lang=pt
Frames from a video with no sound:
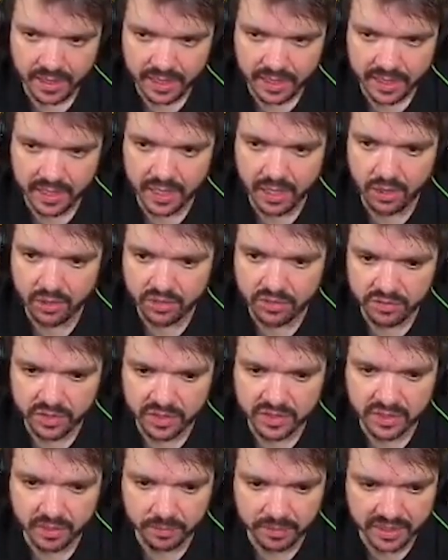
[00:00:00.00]
legal que ver
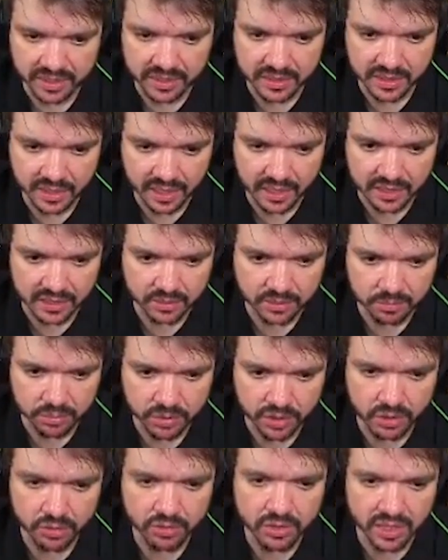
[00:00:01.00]
essa mensagem,
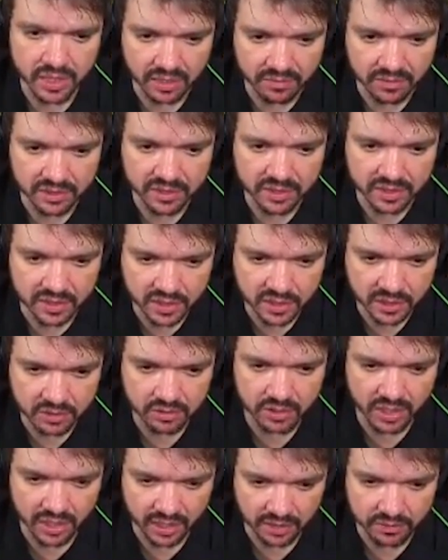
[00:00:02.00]
porque eu tava
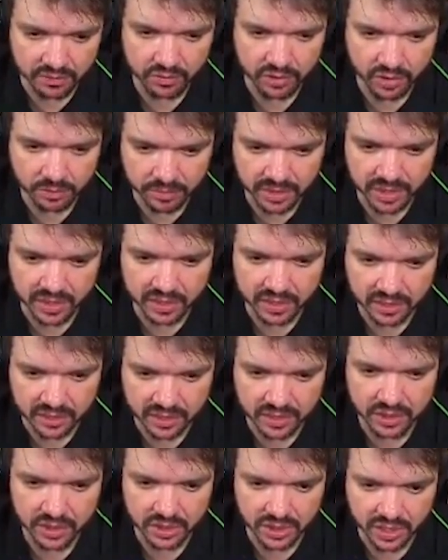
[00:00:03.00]
assistindo a live do Liminha
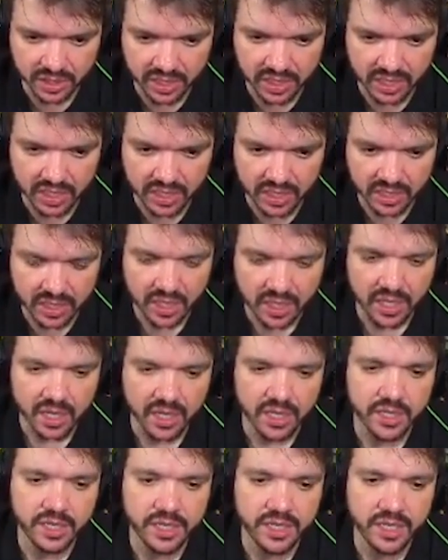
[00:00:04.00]
nesse dia, cara.
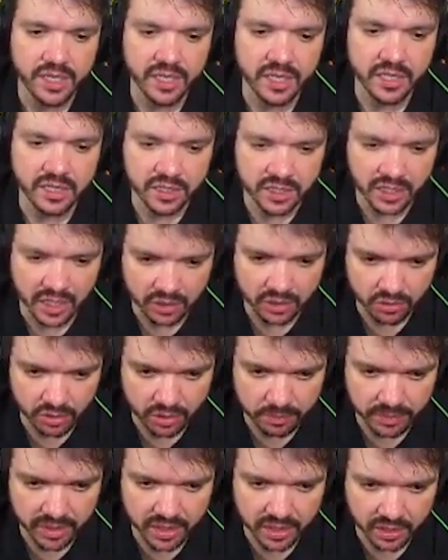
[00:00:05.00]
E, e já que o
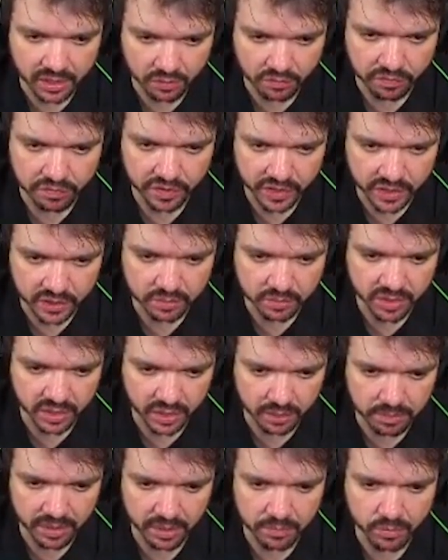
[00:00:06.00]
Liminha não fez, porque
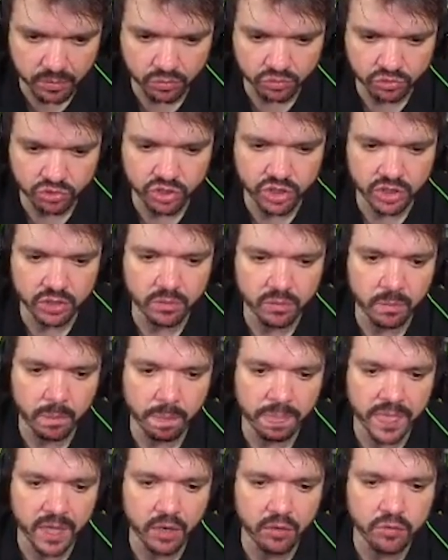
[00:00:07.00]
ele é bem bonzinho,
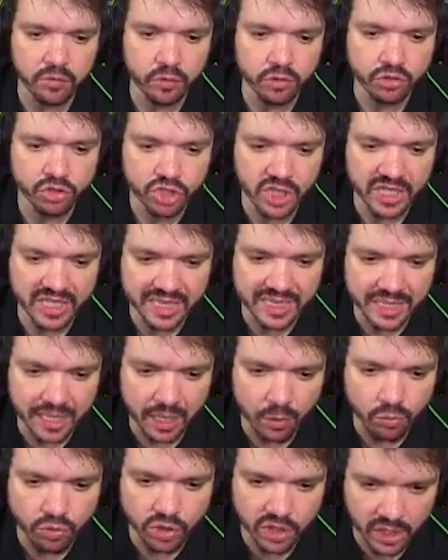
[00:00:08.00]
eu vou
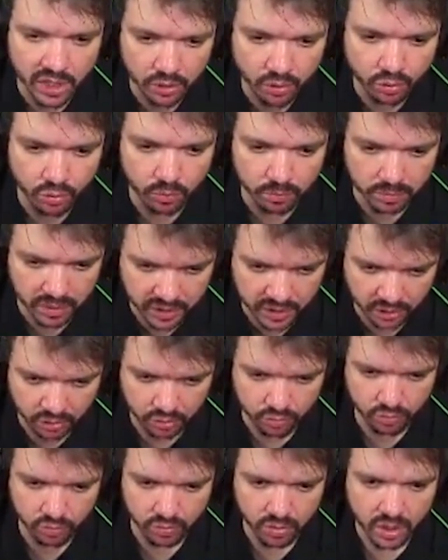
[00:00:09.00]
sentar o dedo no
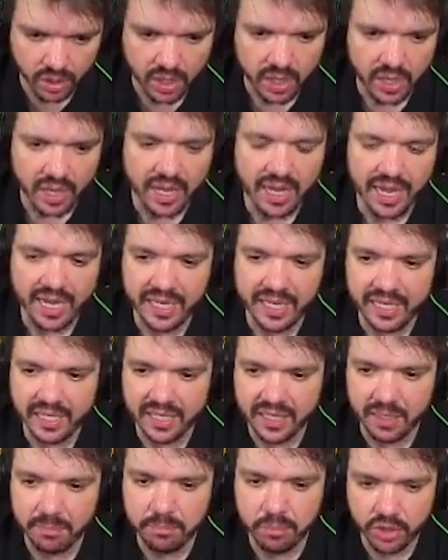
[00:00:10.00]
Bantu. Aí,
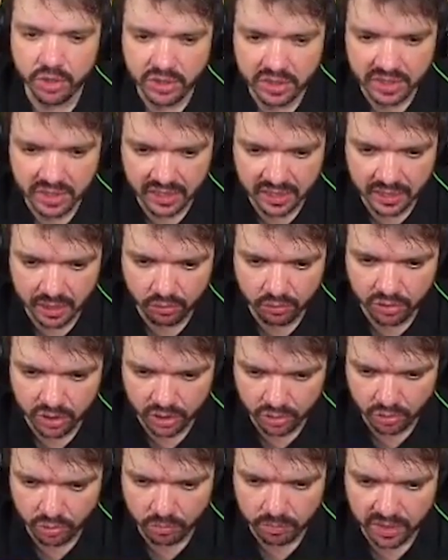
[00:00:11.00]
depois de sentar o
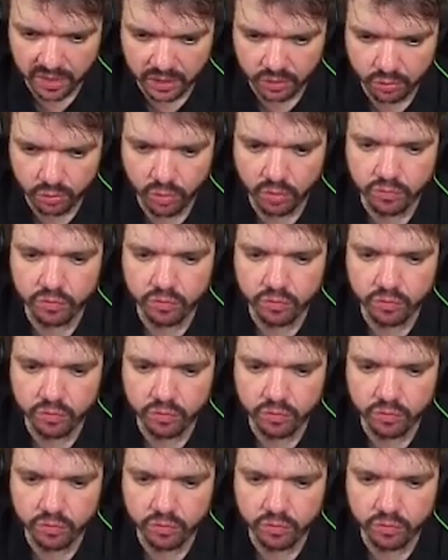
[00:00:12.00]
dedo no Bantu, eu